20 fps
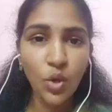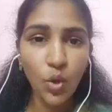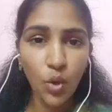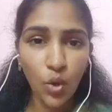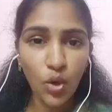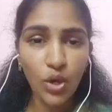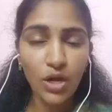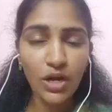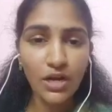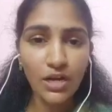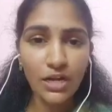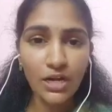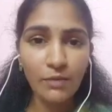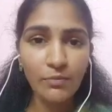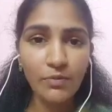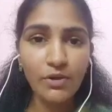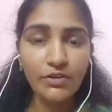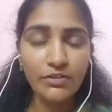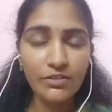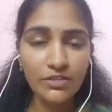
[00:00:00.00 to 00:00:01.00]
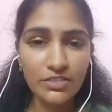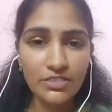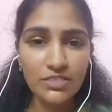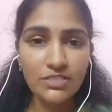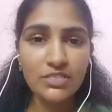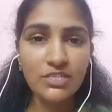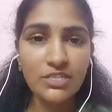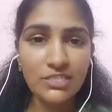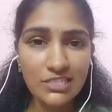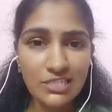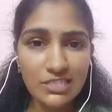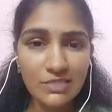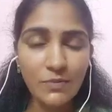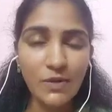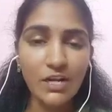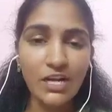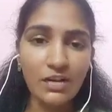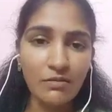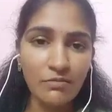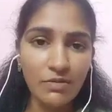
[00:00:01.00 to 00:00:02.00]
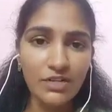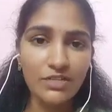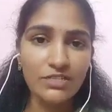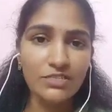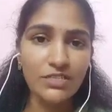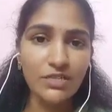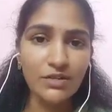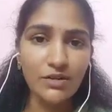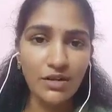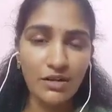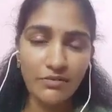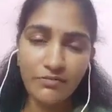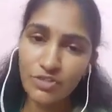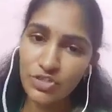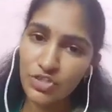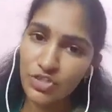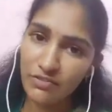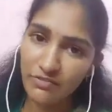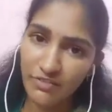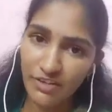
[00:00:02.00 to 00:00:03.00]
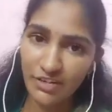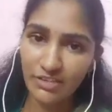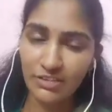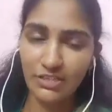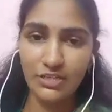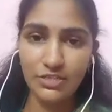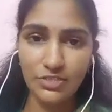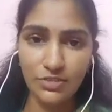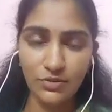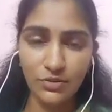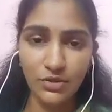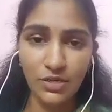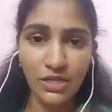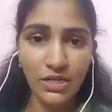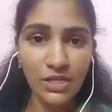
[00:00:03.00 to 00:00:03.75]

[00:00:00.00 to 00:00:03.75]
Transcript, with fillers: కూరల కరేపాకం తీసేసినట్టు తీసి పక్కన పడేశారు అన్న విషయం వీడికి తెలుసు